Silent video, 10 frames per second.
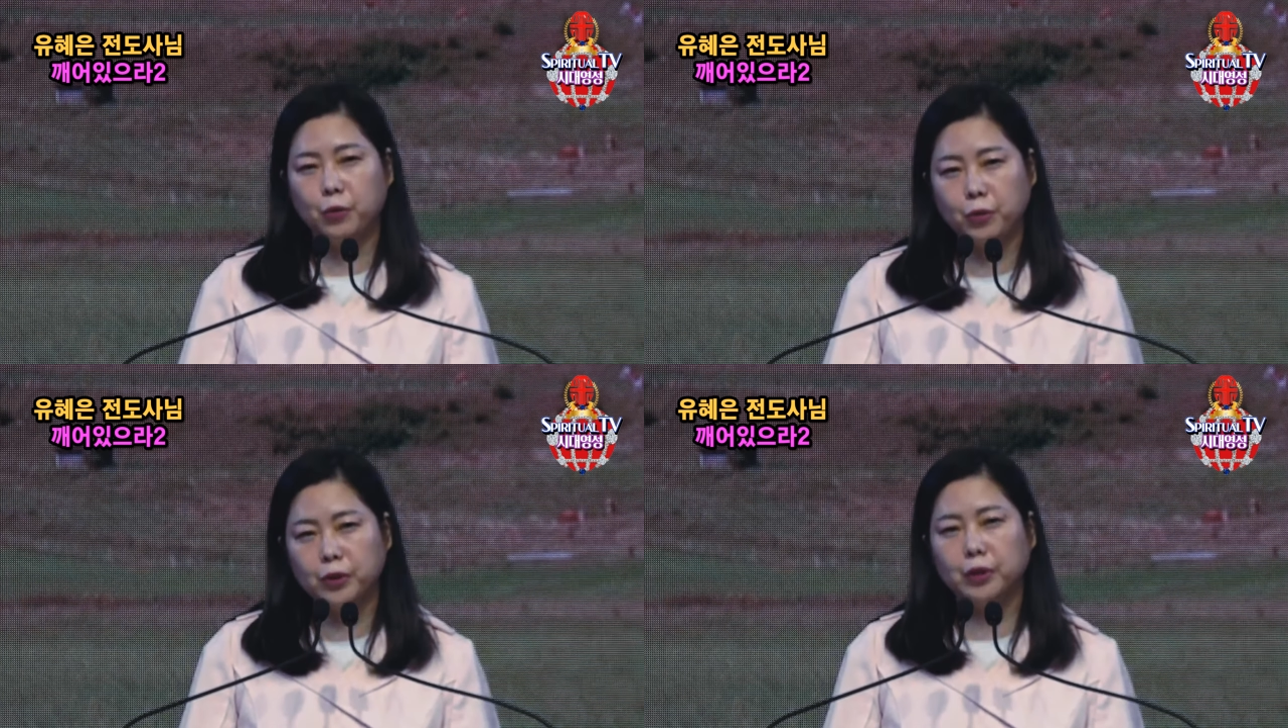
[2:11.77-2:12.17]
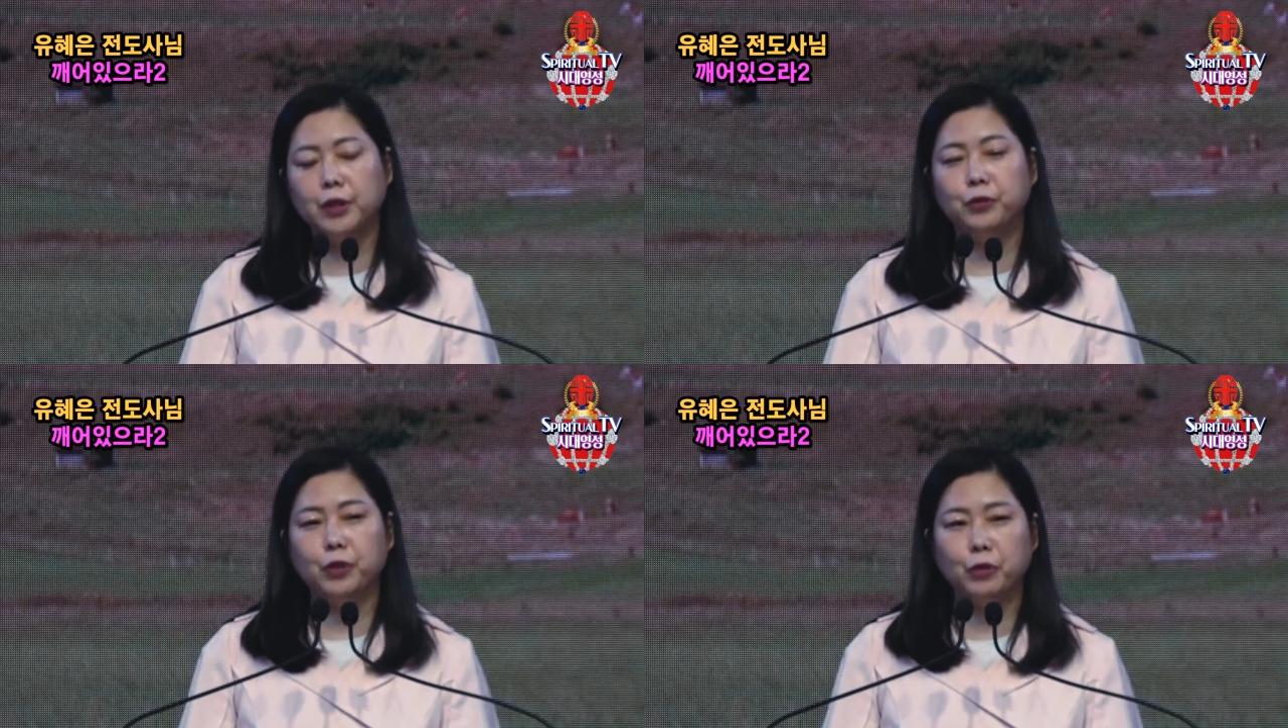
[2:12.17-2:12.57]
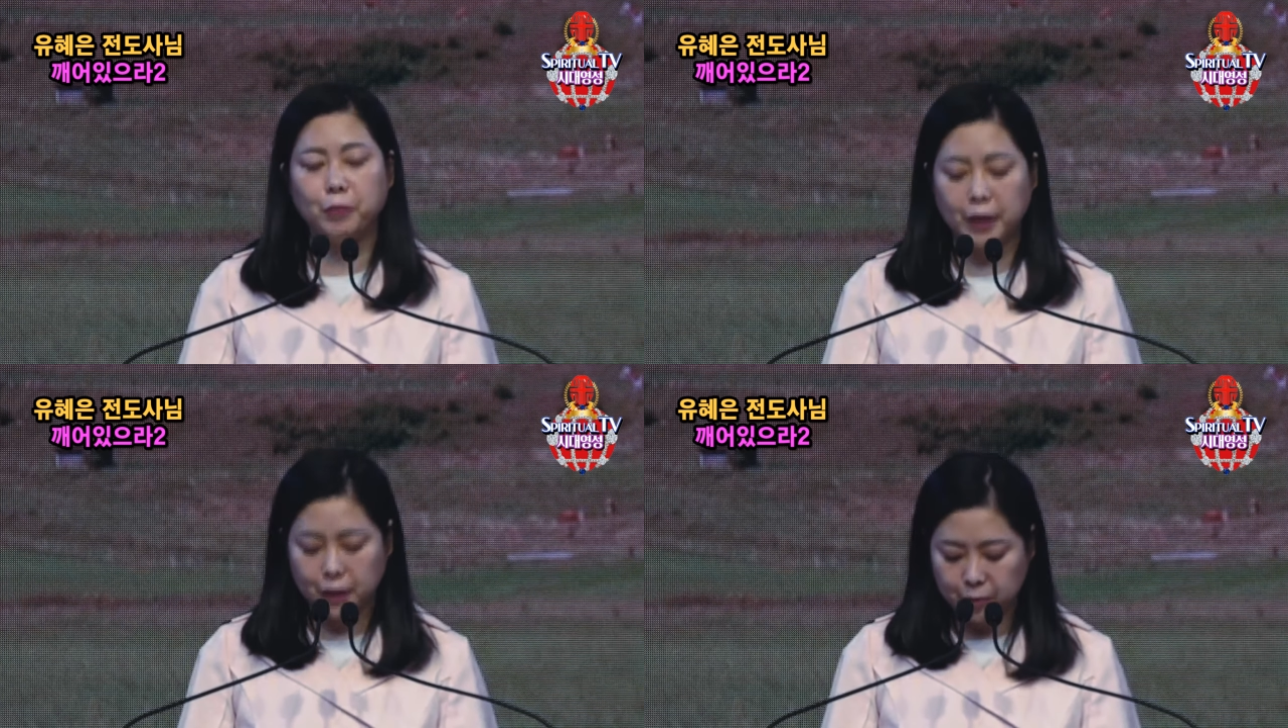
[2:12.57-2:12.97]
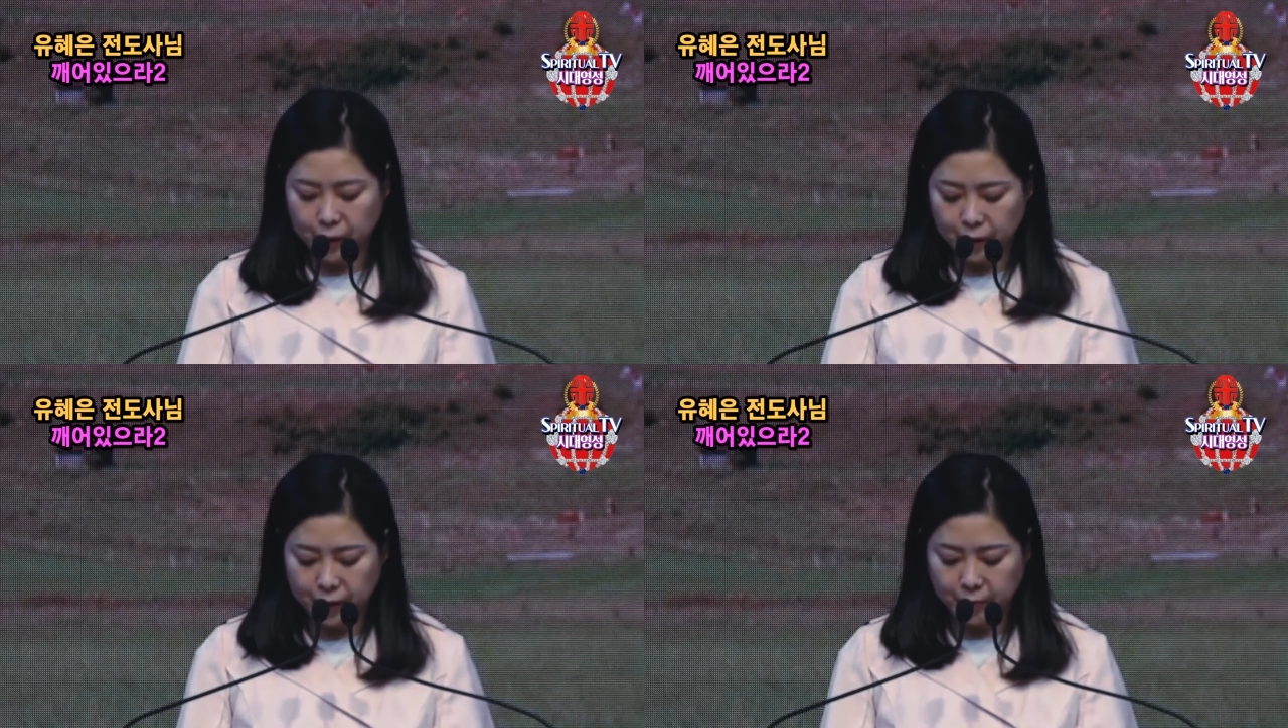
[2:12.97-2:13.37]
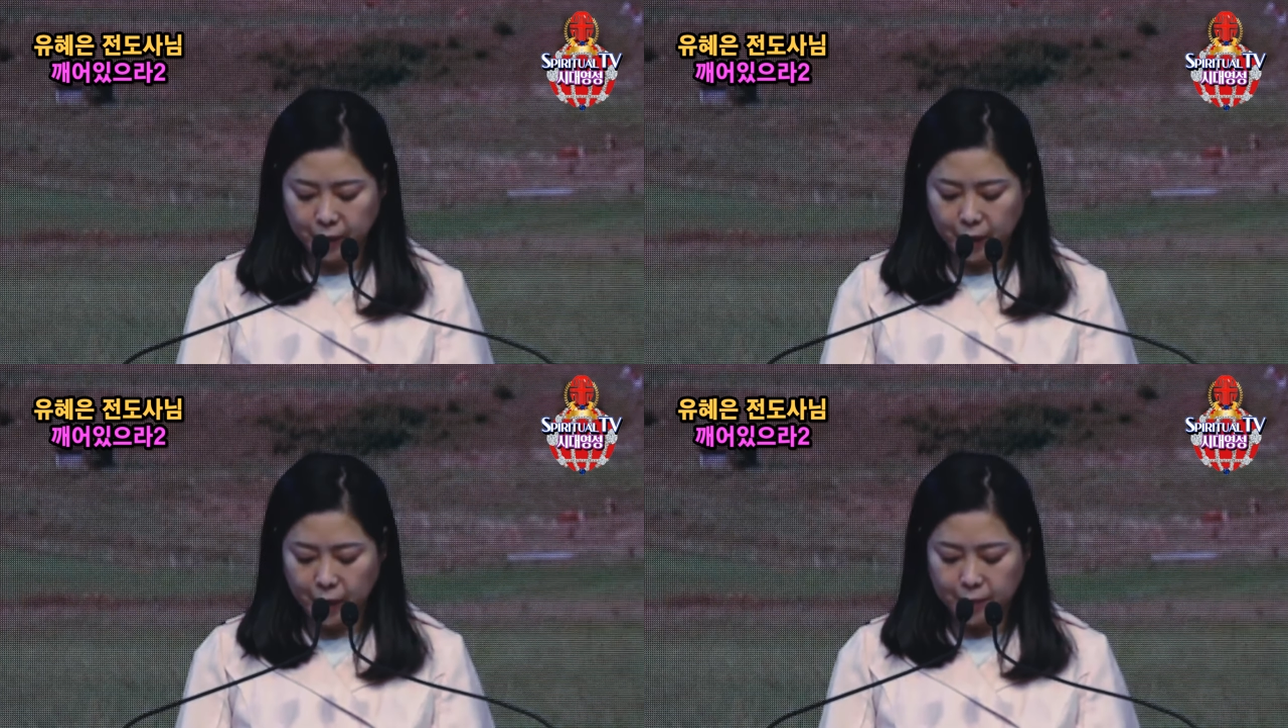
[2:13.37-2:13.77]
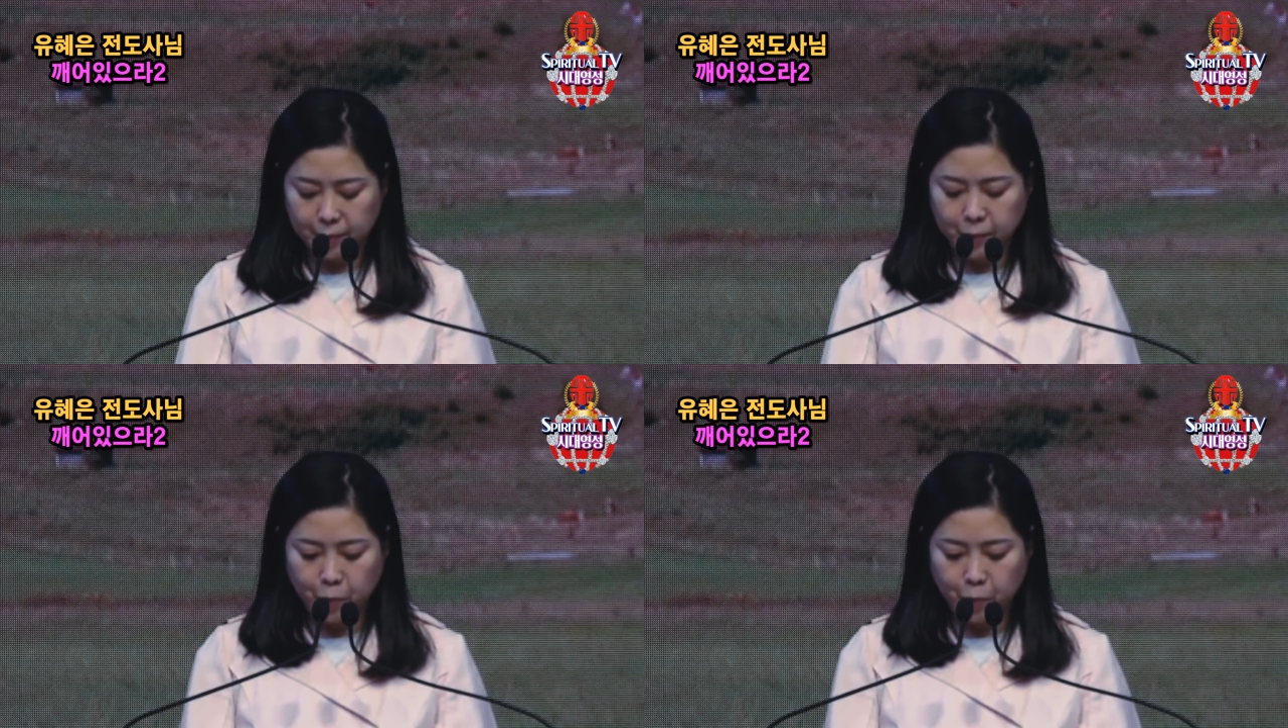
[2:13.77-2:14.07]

꼭 전해주라고 말씀하셨습니다.